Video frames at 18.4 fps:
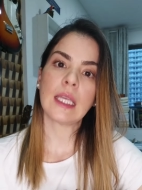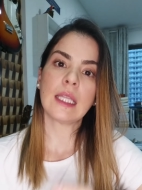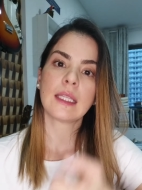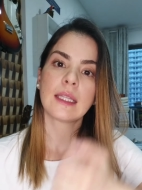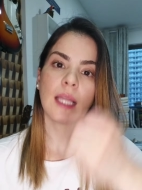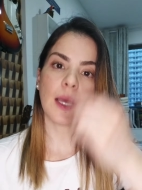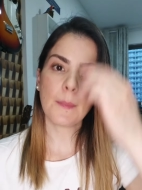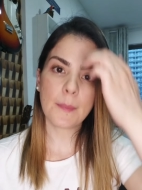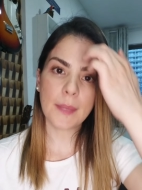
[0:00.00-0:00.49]

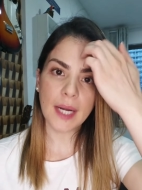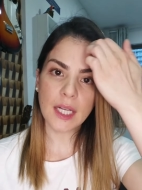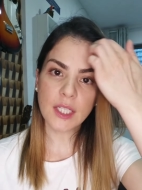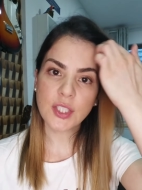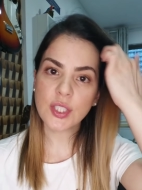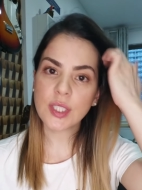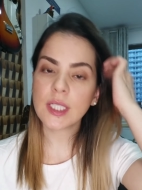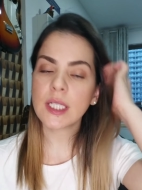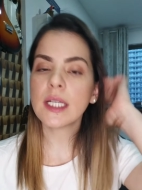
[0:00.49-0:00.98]
Na
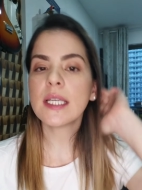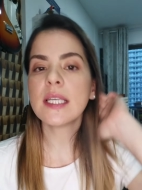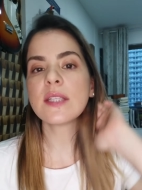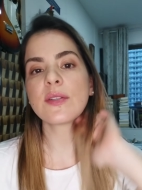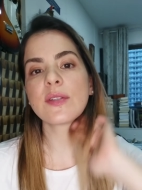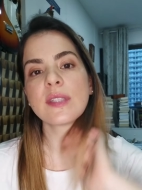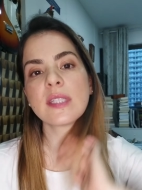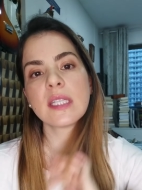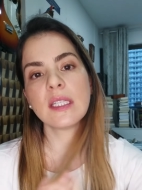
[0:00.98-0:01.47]
prática,
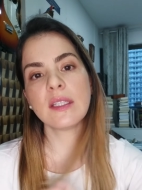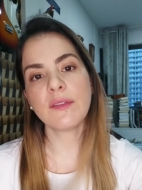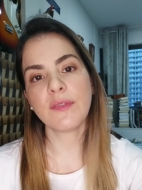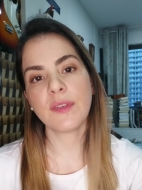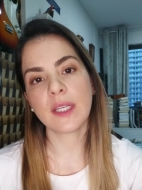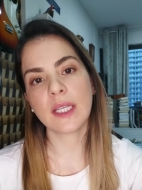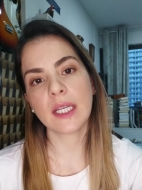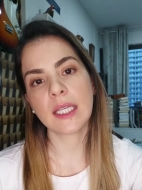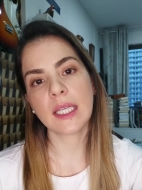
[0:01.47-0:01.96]
isso
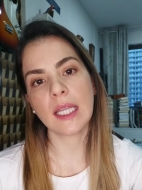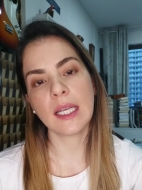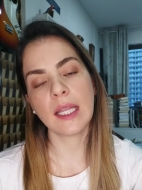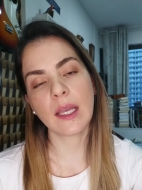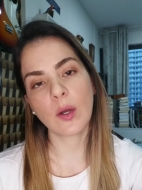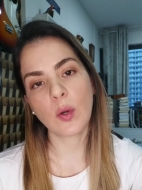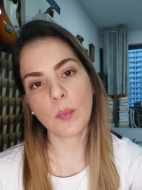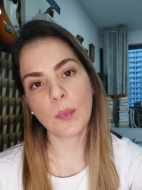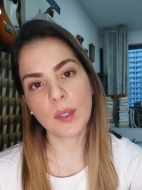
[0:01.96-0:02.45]
significa que ele
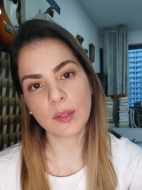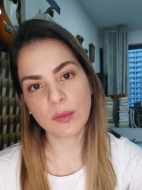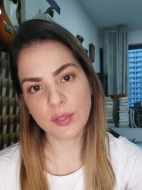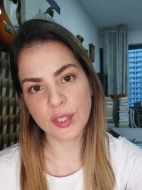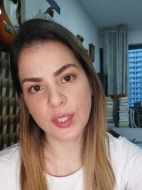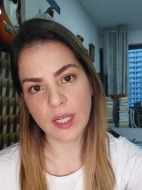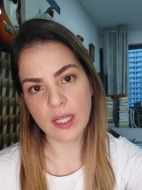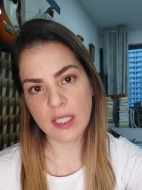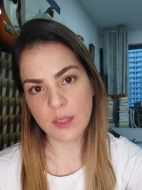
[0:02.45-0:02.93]
recuperou os
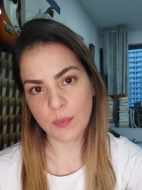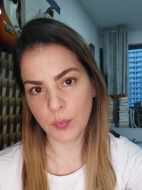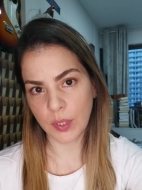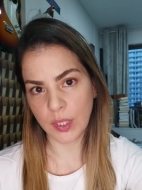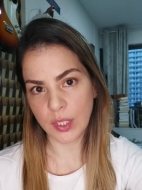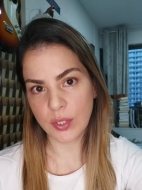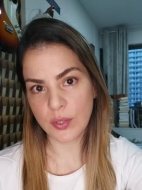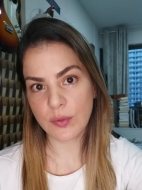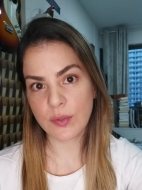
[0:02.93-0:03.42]
direitos
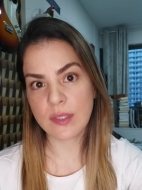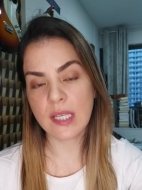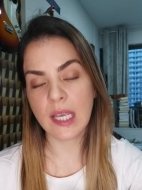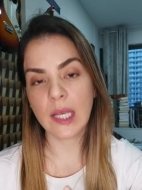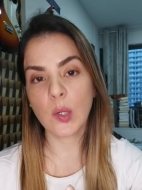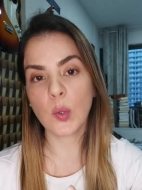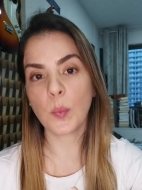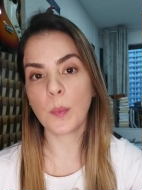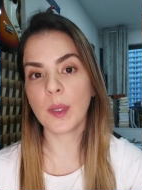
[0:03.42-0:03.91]
políticos,
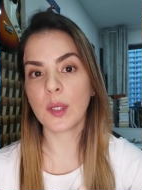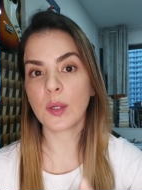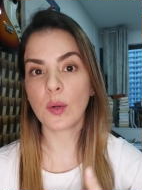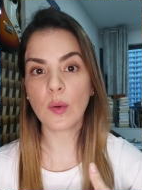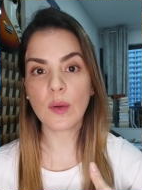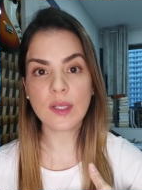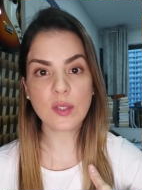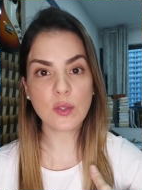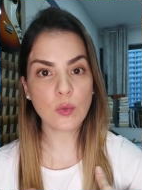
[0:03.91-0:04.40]

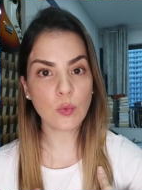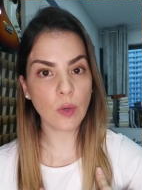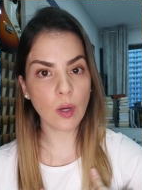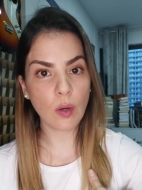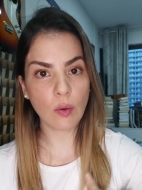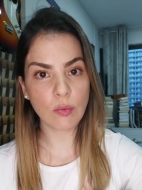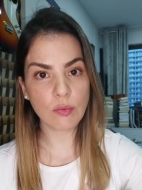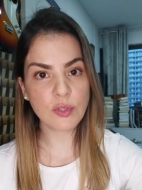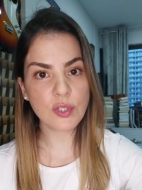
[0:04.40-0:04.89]
recuperou a sua
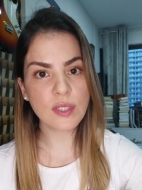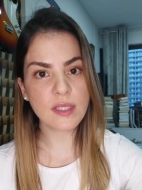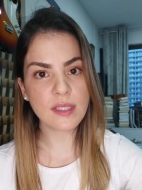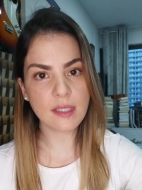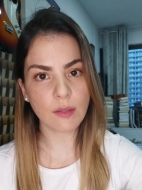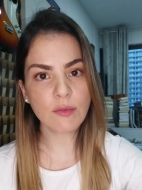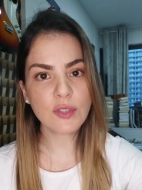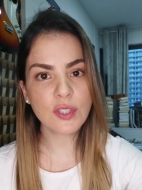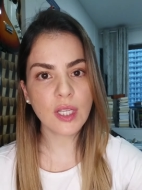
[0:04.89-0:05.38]

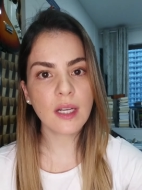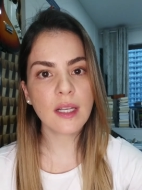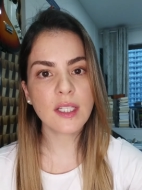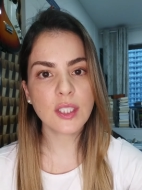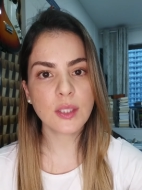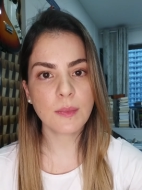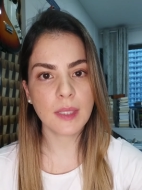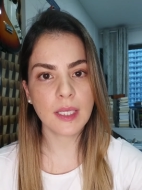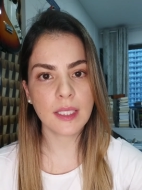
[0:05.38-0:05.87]
condição de
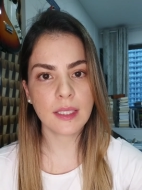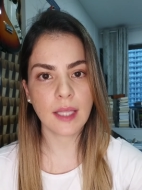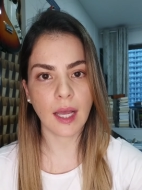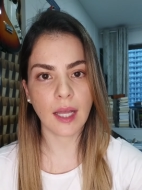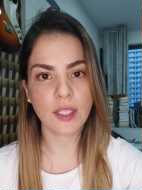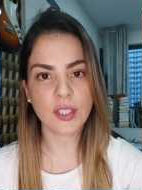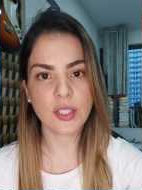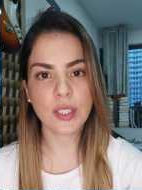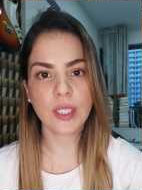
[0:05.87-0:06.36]

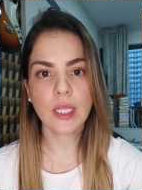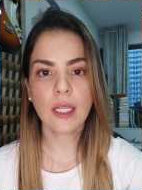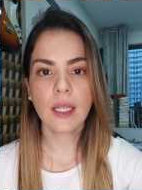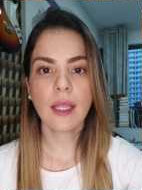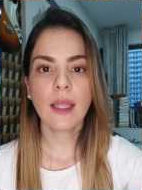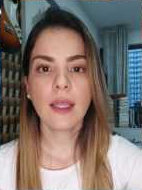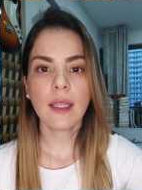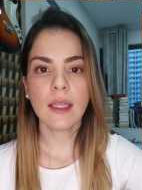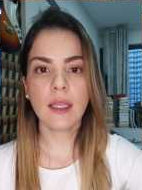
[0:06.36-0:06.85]
elegibilidade
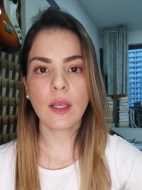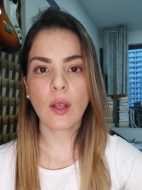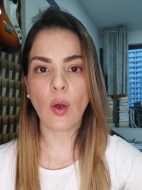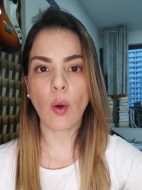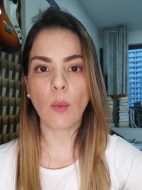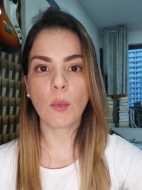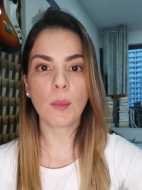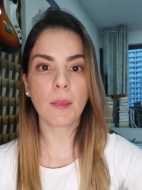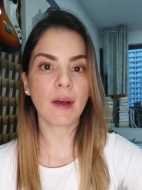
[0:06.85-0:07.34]
e,
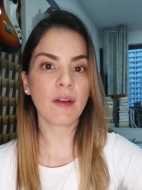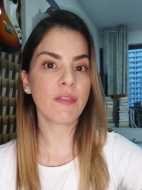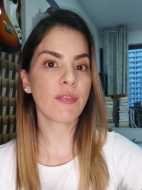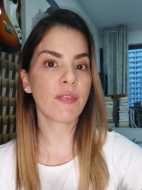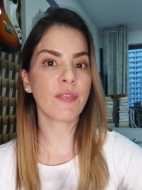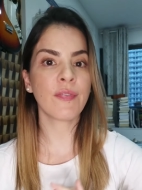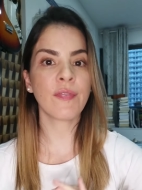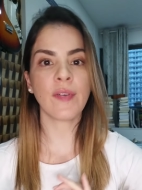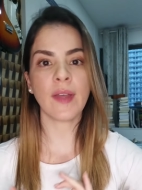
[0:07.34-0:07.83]
como uma
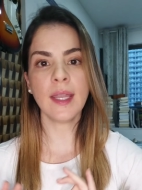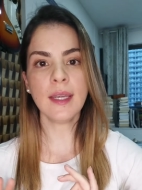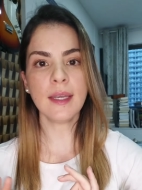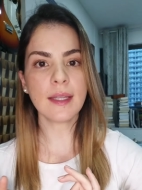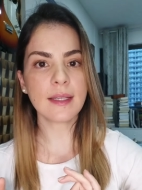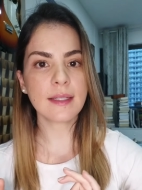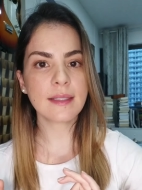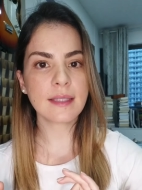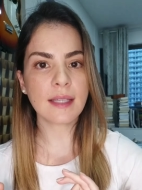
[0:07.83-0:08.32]

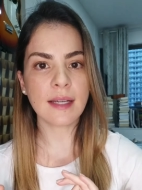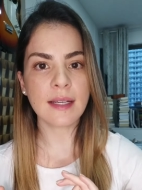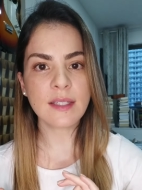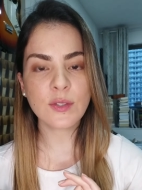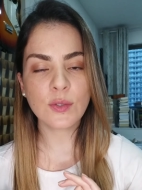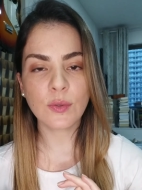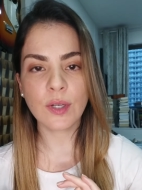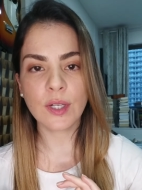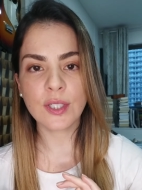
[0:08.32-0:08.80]
fênix
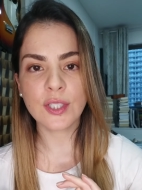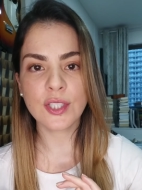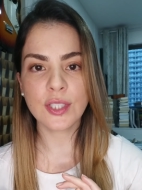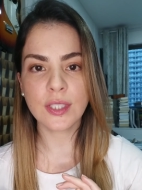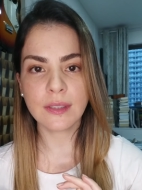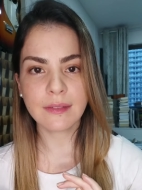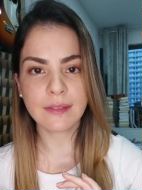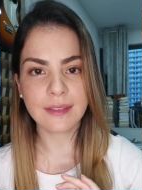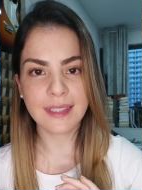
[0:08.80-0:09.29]

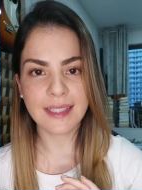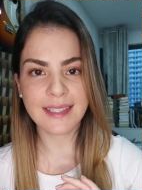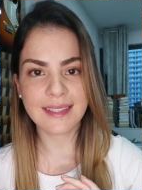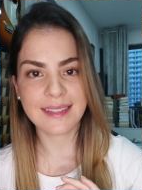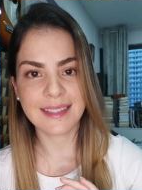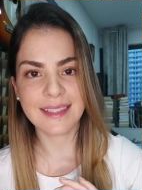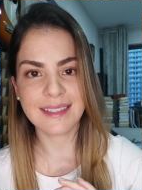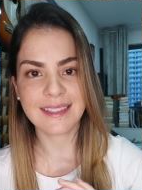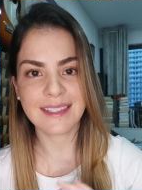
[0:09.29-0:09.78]
ressurgindo das
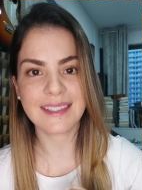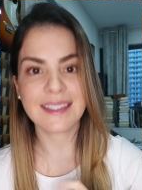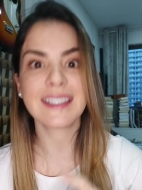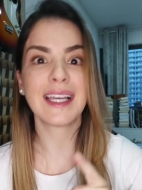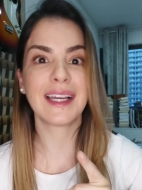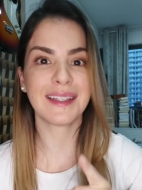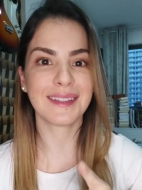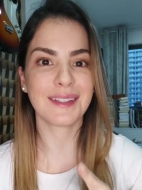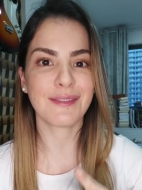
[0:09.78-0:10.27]
cinzas
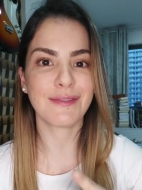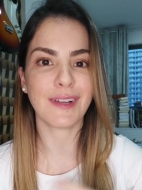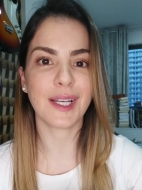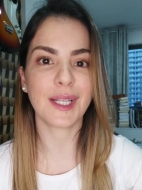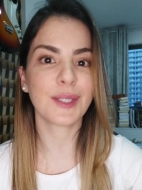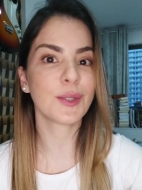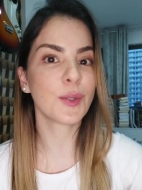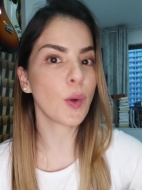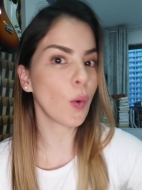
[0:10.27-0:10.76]
e ainda
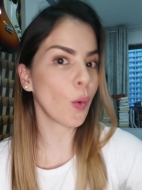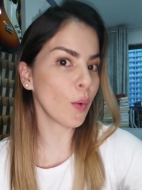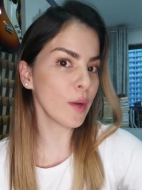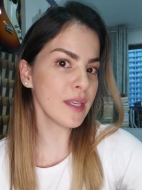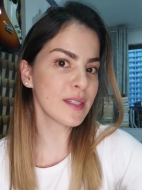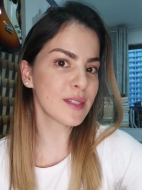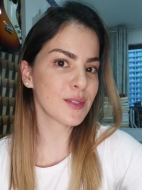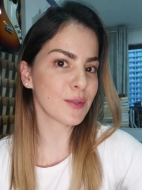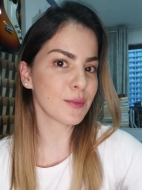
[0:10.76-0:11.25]
falando
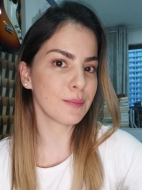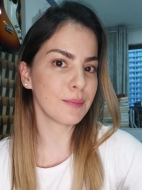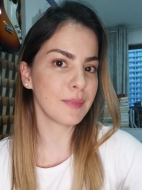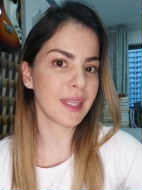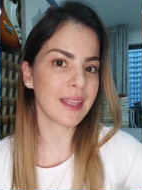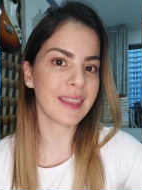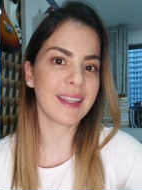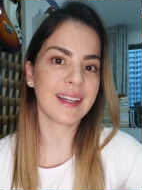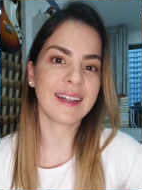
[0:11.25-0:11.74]
oi
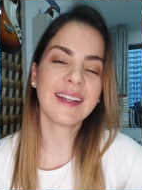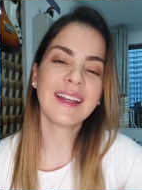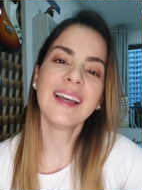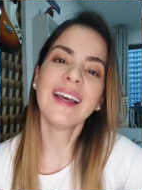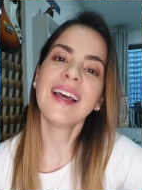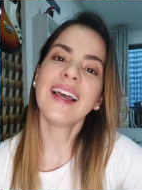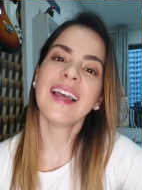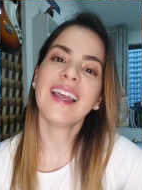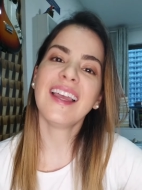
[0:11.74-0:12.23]
sumida,
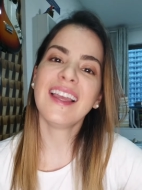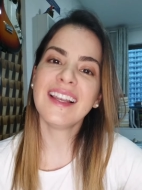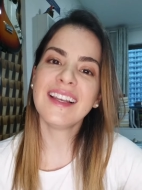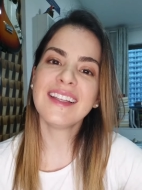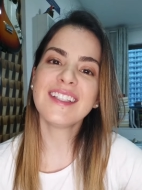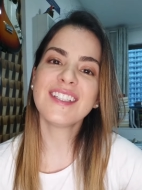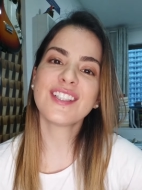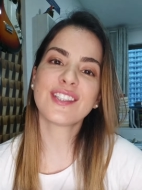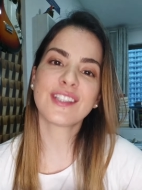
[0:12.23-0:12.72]

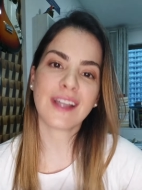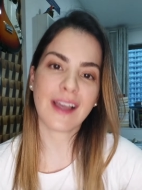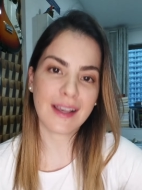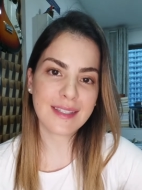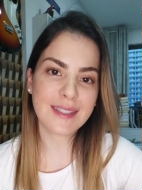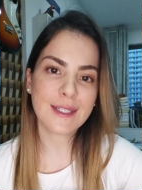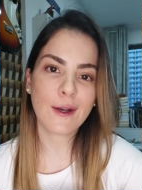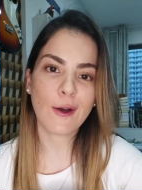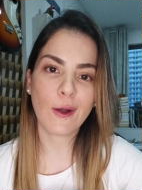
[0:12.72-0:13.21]
ele já
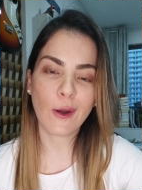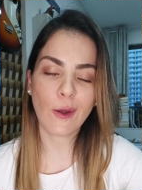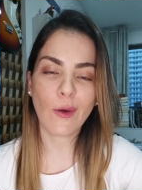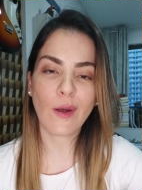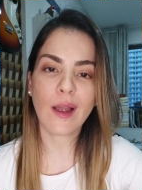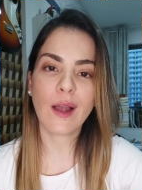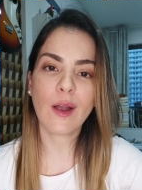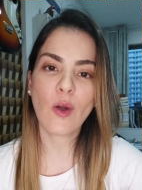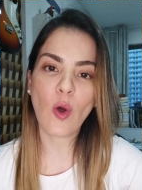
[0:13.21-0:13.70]
se
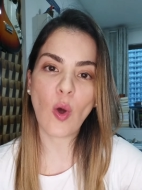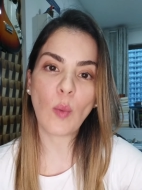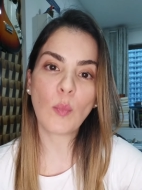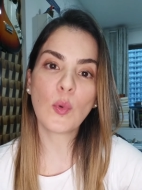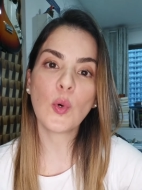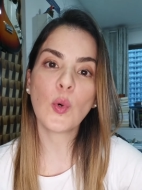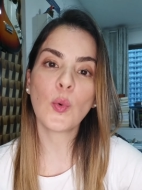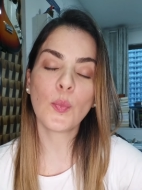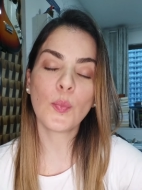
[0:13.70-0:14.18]
coloca
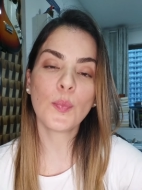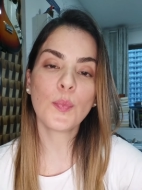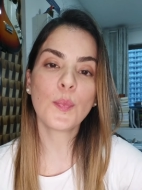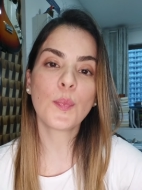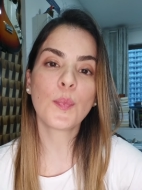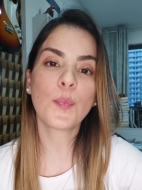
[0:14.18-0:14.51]
como um